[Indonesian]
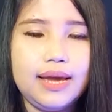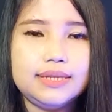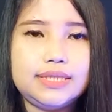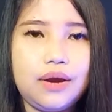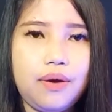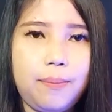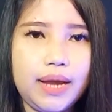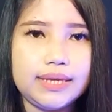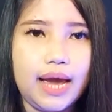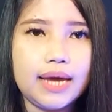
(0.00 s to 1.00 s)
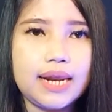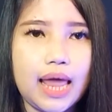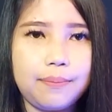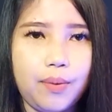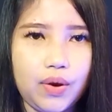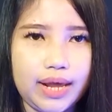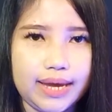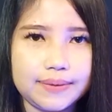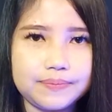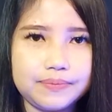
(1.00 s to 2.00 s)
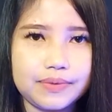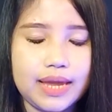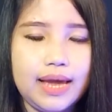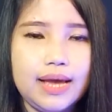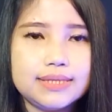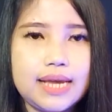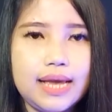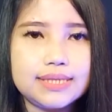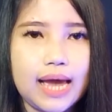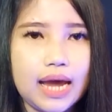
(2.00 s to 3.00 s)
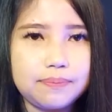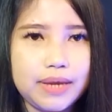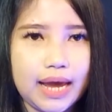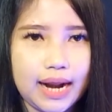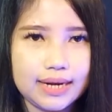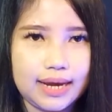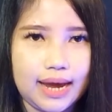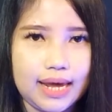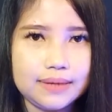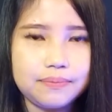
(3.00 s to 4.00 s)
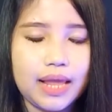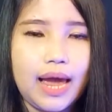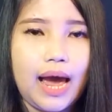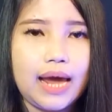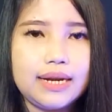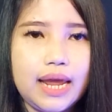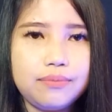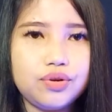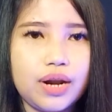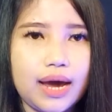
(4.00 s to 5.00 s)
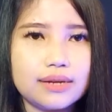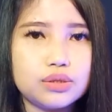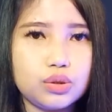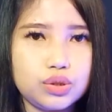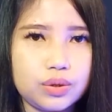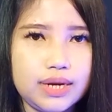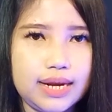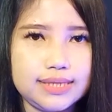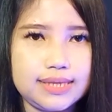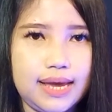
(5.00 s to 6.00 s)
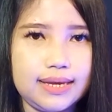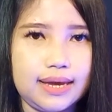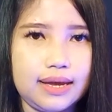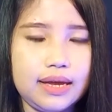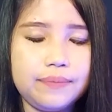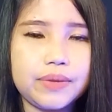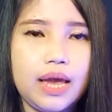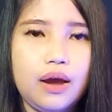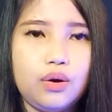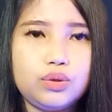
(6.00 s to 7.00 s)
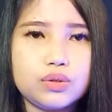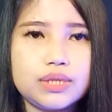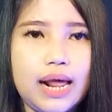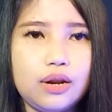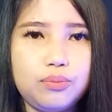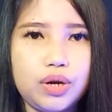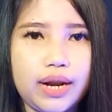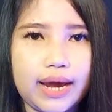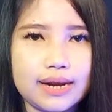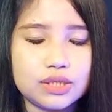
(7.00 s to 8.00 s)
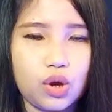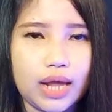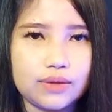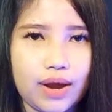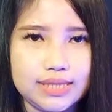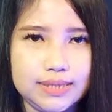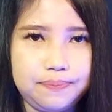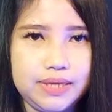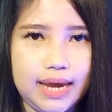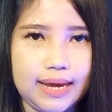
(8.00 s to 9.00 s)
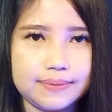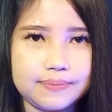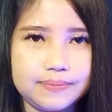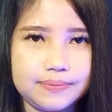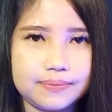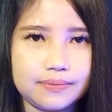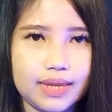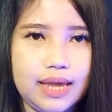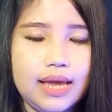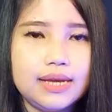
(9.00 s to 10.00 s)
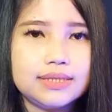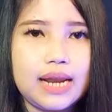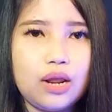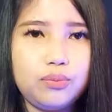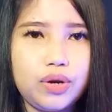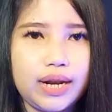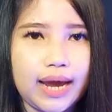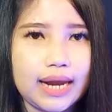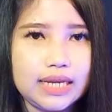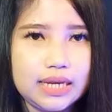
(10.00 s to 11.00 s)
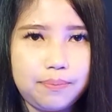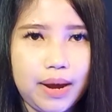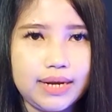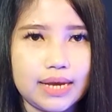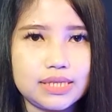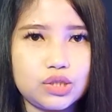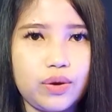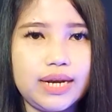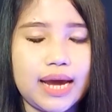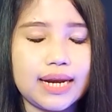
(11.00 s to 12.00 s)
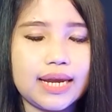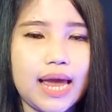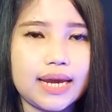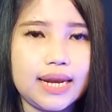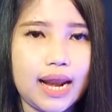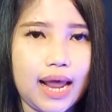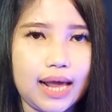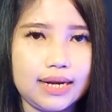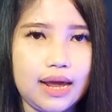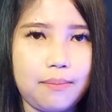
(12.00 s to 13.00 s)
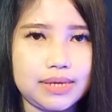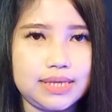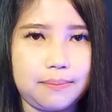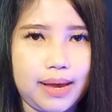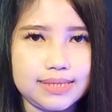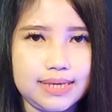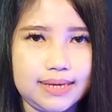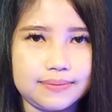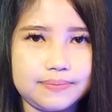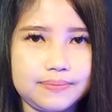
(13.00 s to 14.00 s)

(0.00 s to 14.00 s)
Jawabannya adalah boleh. Saya sangat menyarankan Anda yang menggunakan susuk dari saya untuk selalu menunaikan sholat wajibnya. Selalu menunaikan ibadah sesuai dengan keyakinan Anda masing-masing.